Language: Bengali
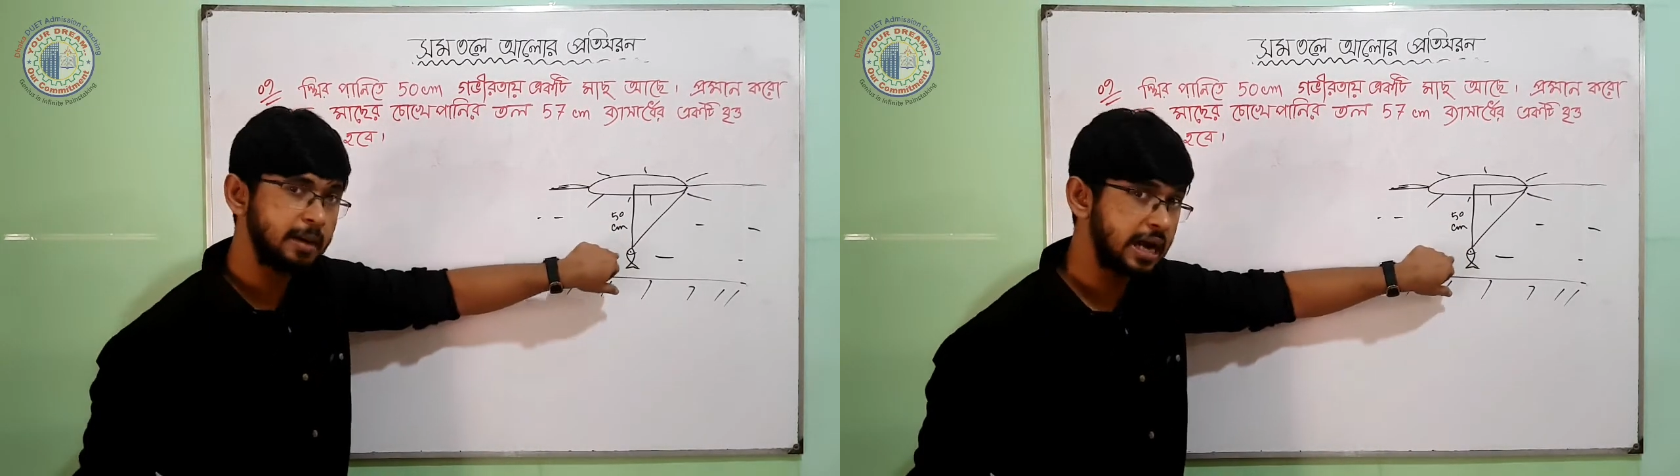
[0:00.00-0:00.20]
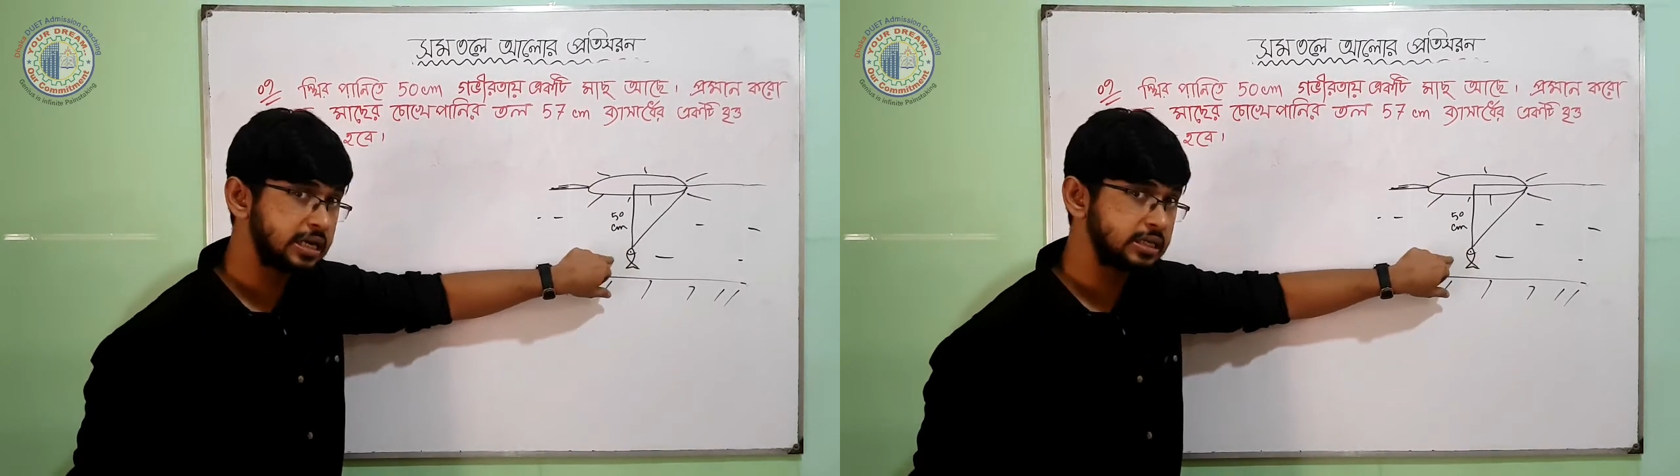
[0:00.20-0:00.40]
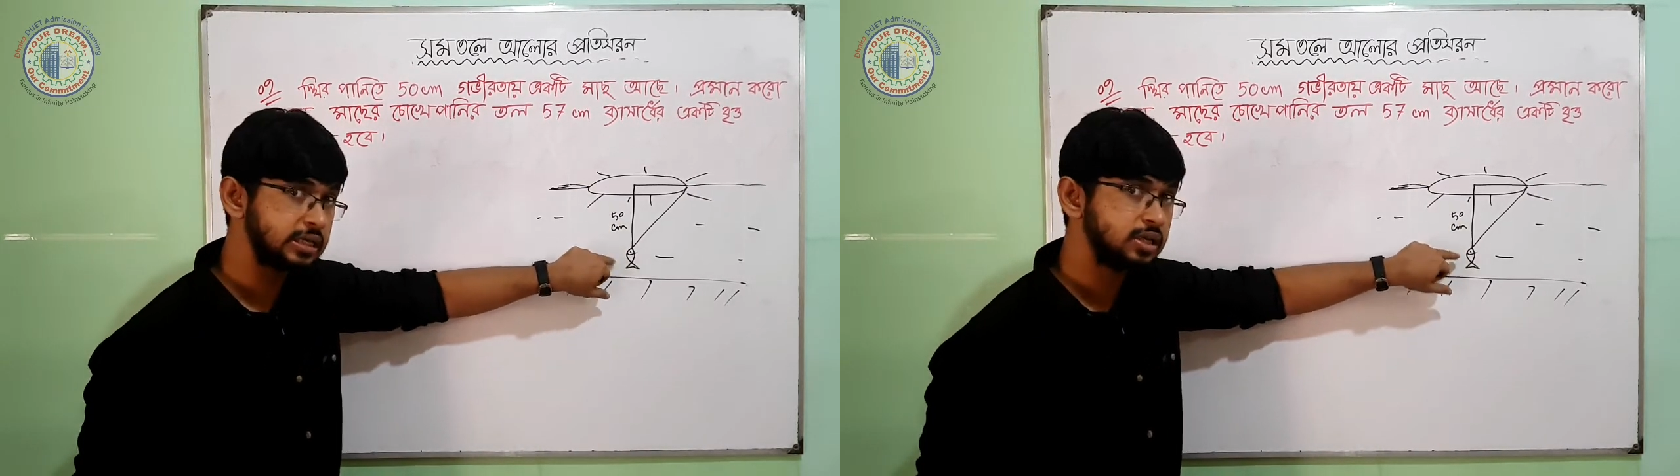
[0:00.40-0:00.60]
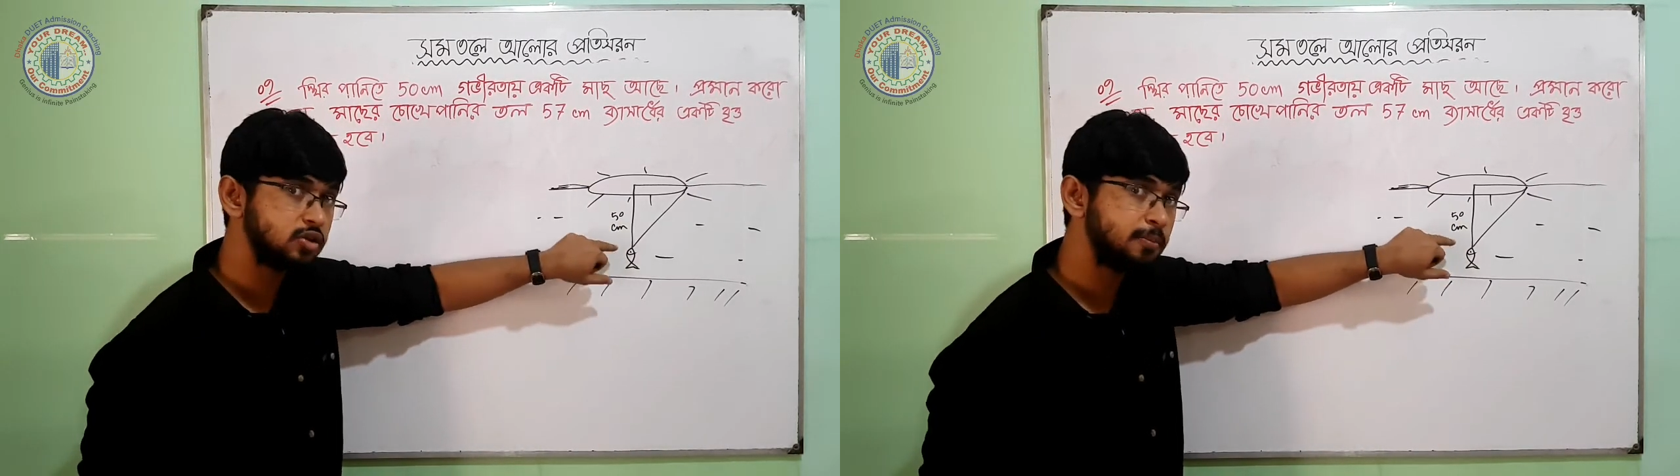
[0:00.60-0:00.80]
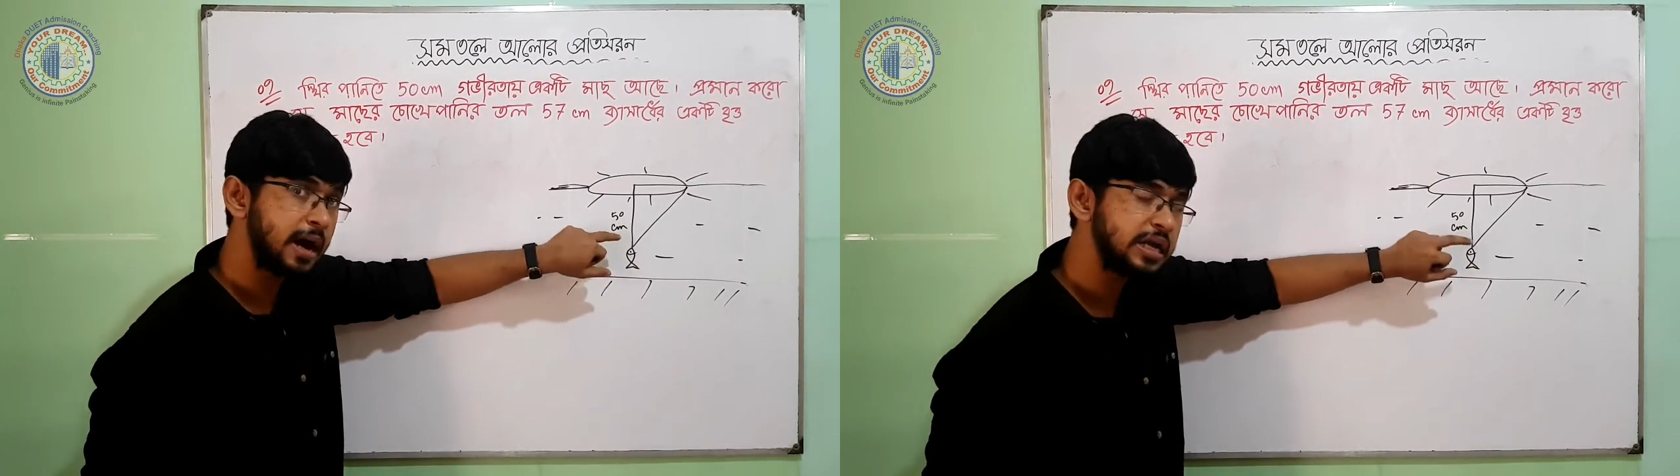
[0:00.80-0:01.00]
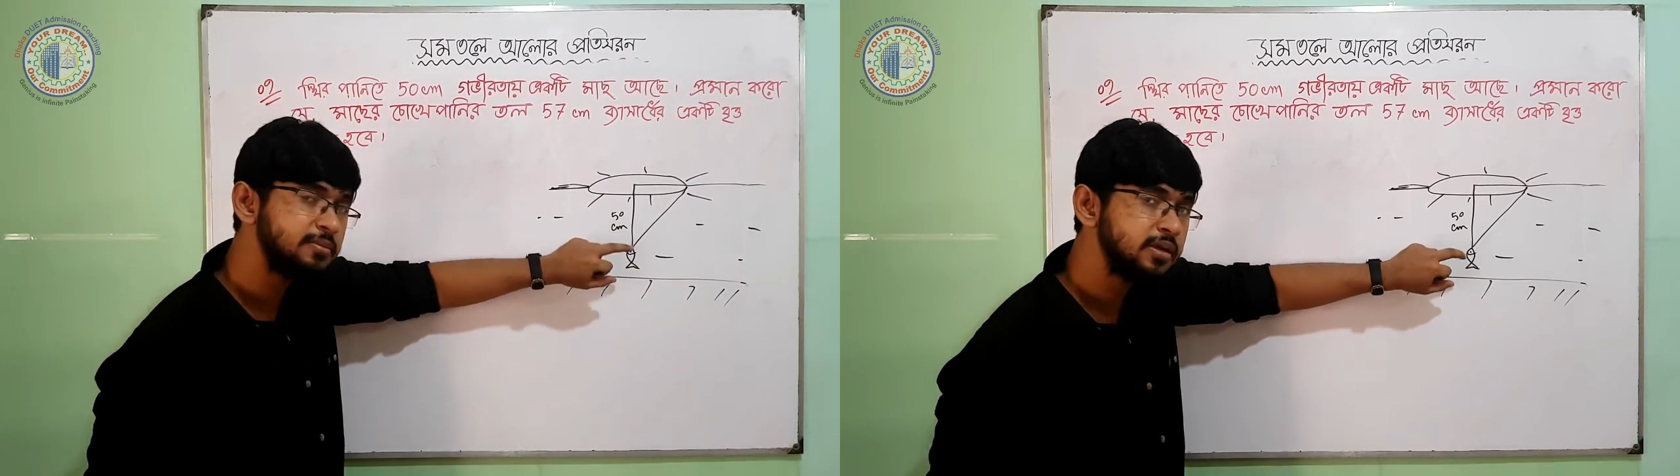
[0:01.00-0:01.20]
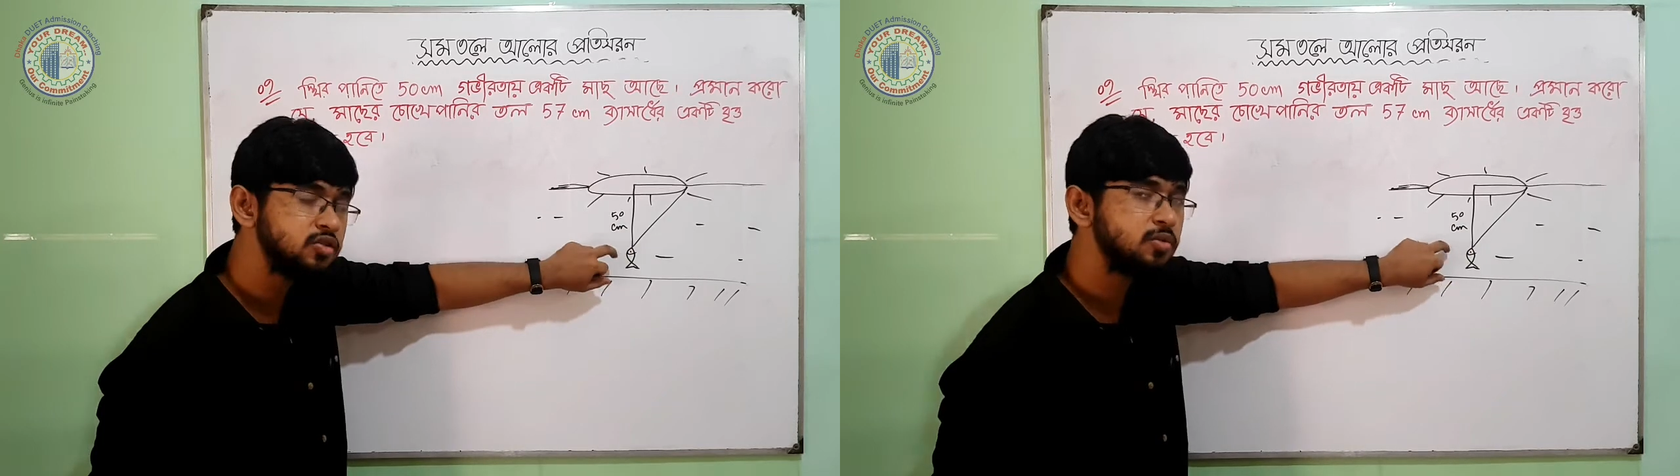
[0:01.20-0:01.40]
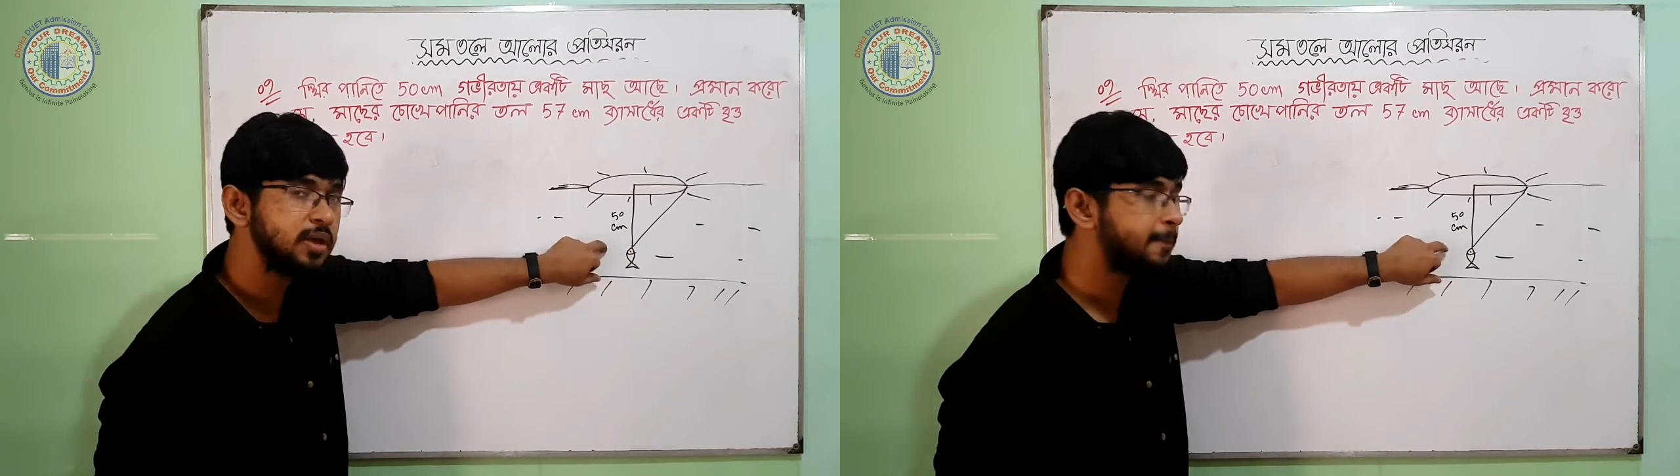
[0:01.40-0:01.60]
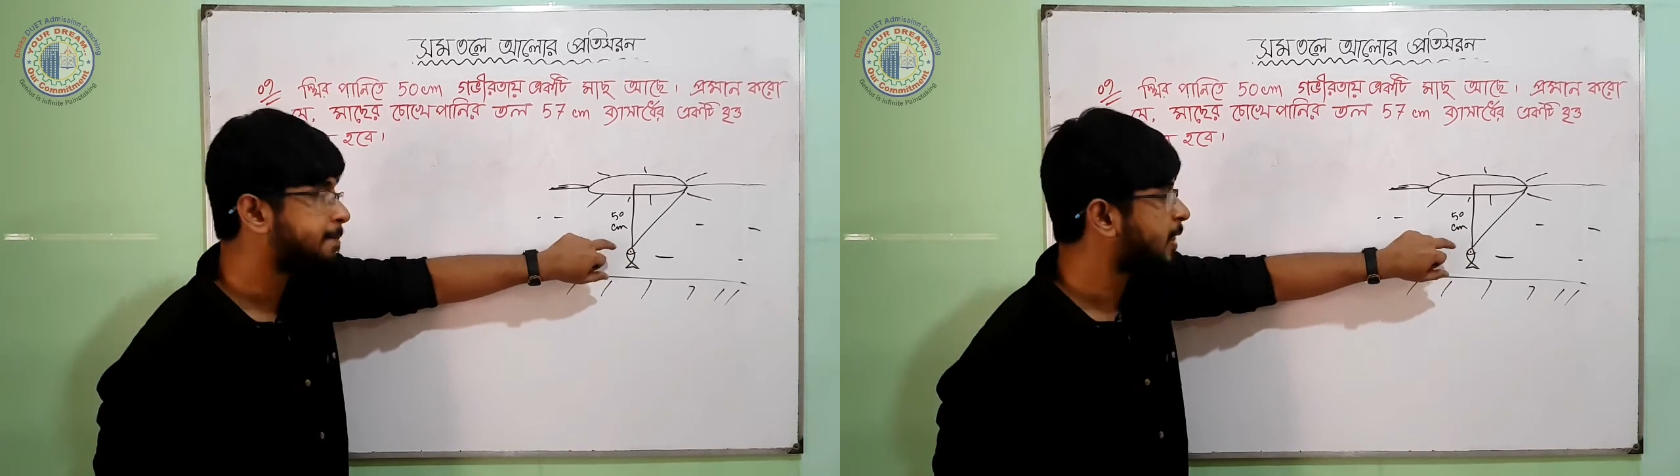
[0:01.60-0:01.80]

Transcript: ভারী তো ভারী মাধ্যমে